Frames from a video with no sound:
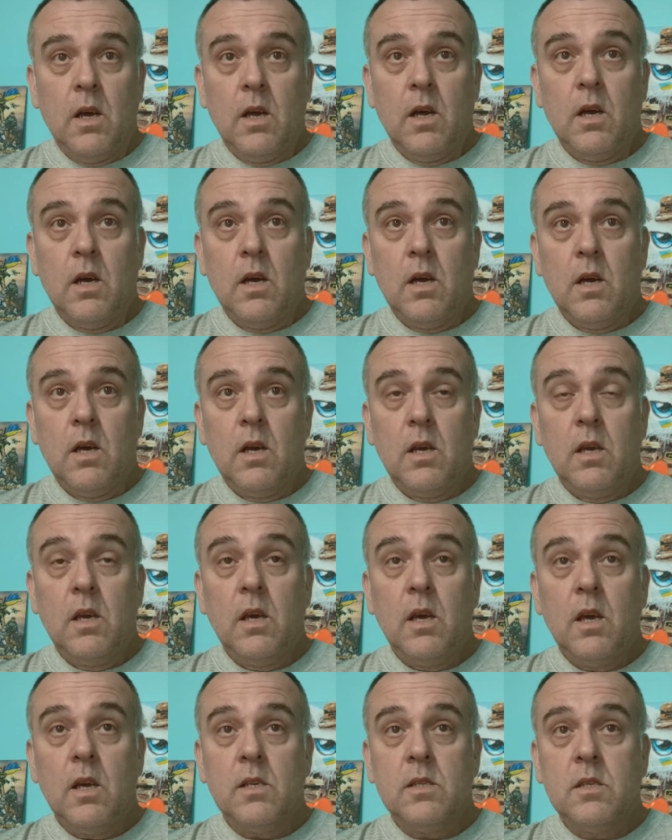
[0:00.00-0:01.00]

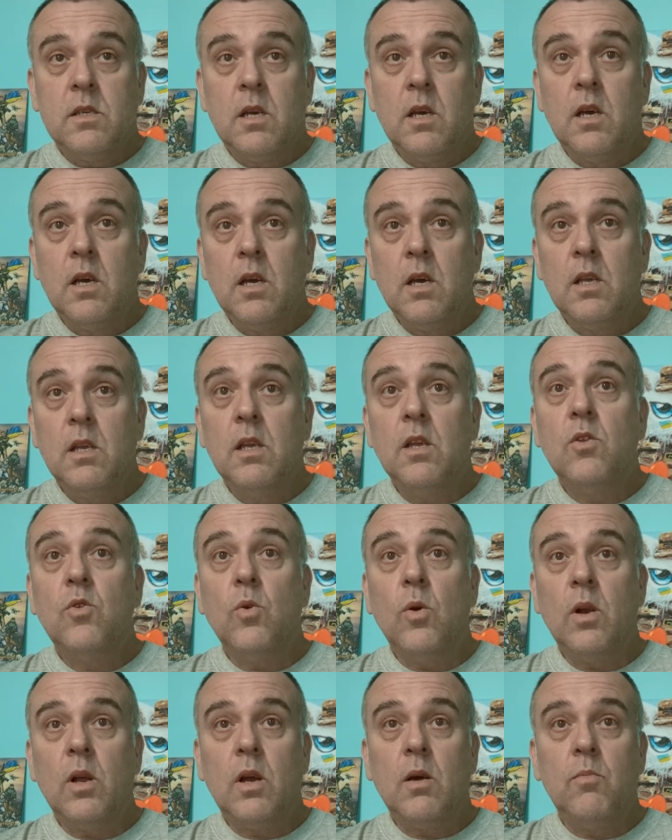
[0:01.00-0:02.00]
ЕС не
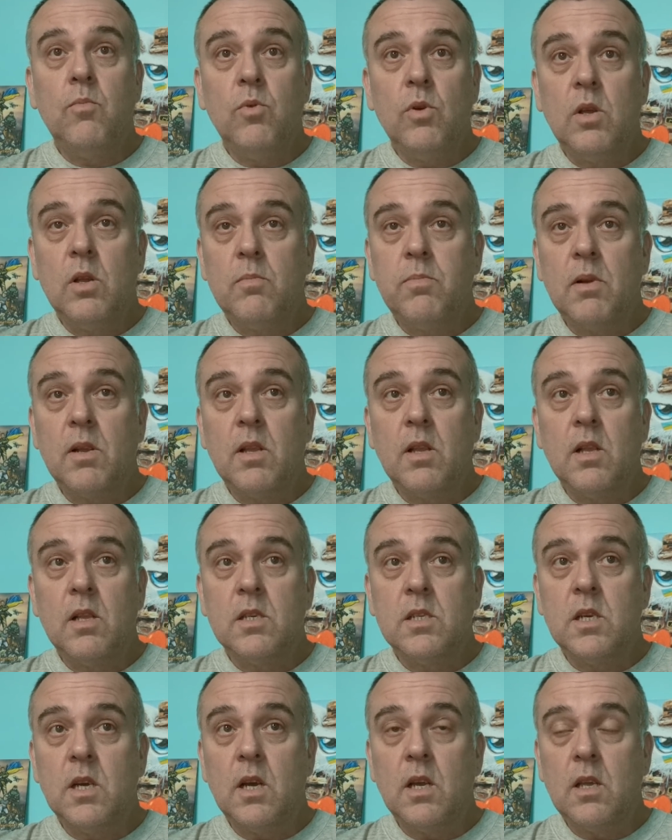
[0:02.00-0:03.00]
только будет
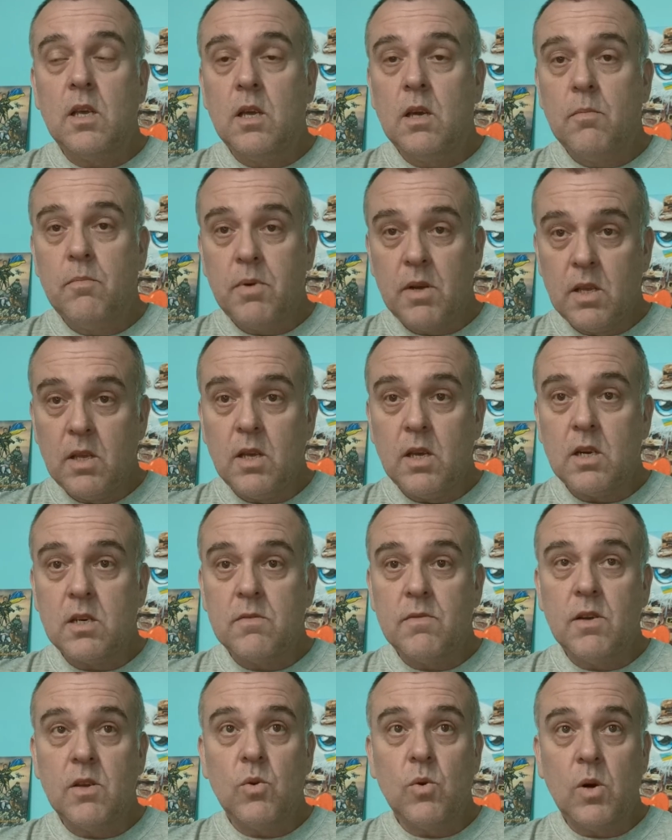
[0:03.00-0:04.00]
продолжать
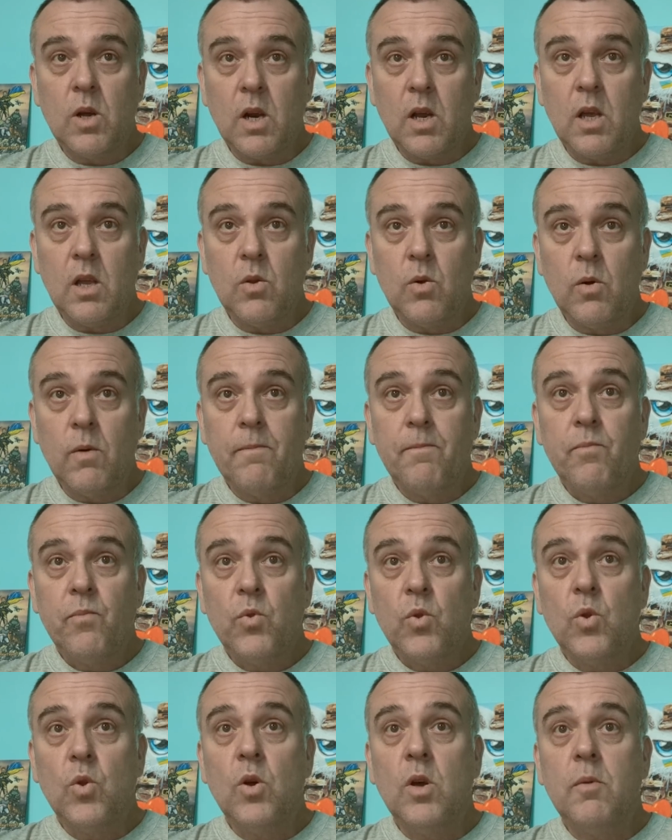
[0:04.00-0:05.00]
поддерживать Украину,
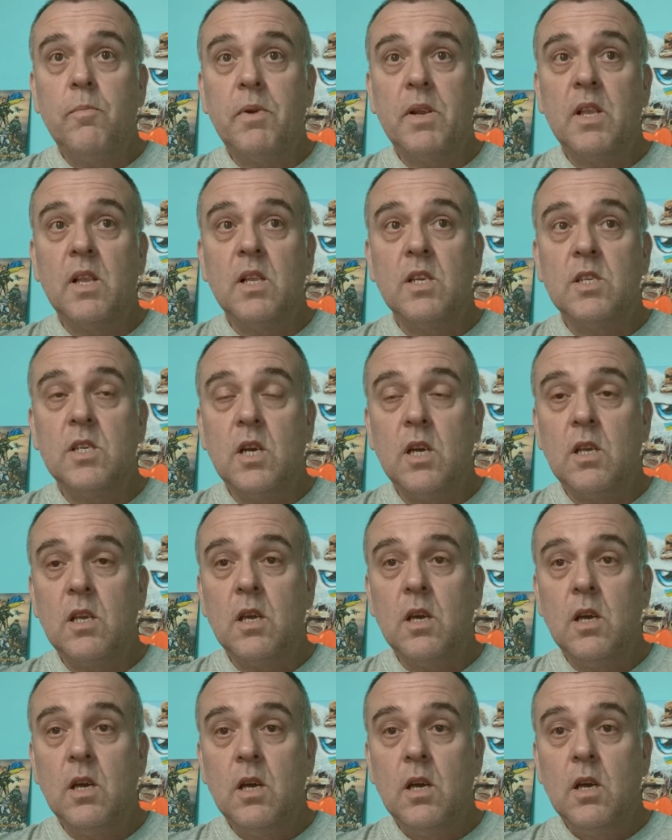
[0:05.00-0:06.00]
но и продолжать
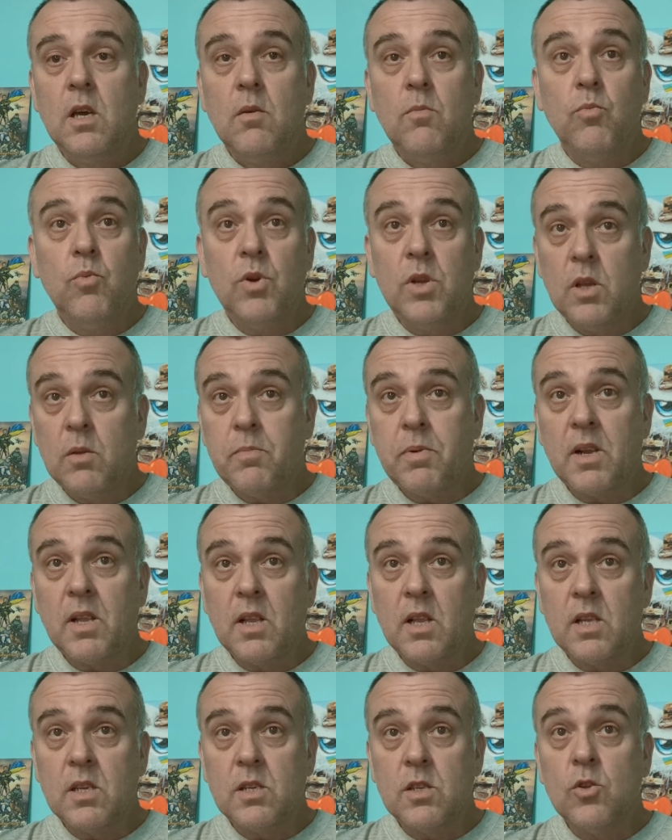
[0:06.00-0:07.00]
будет
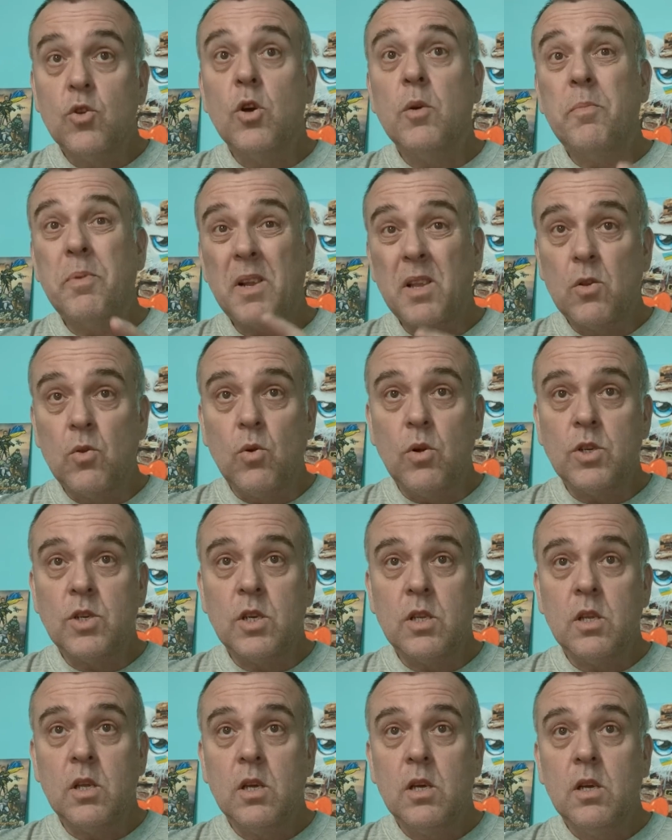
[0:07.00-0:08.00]
продолж... но и
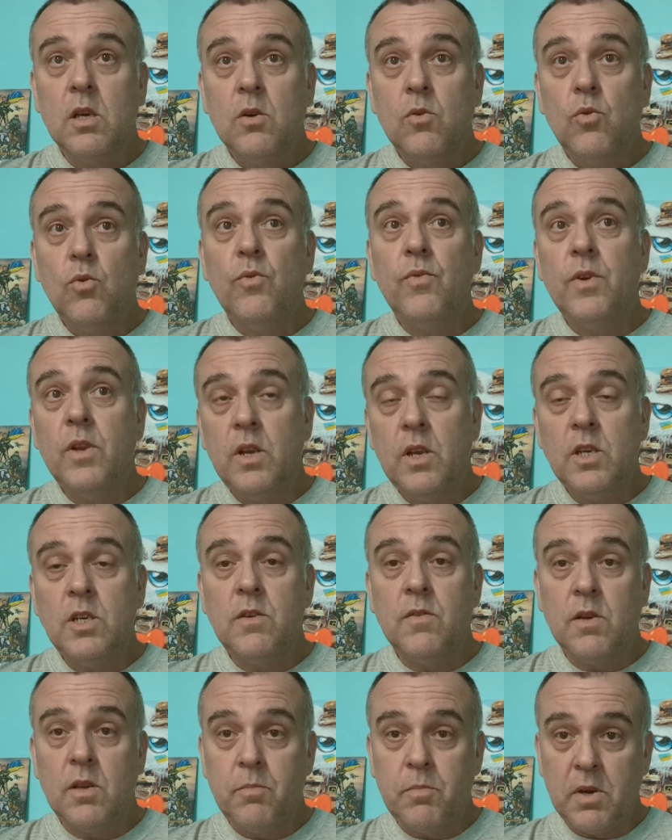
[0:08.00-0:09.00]
продолжит
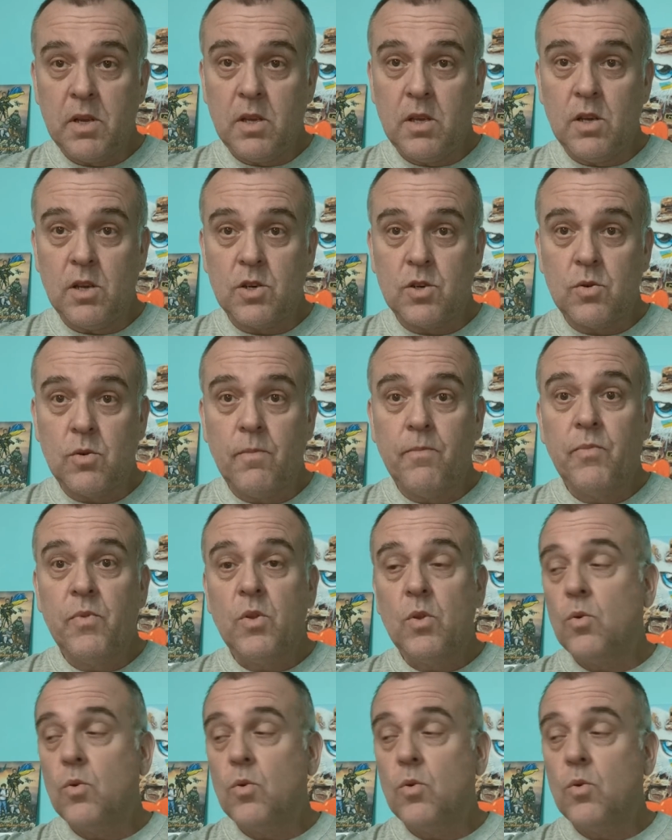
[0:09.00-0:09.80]
увеличивать поддержку.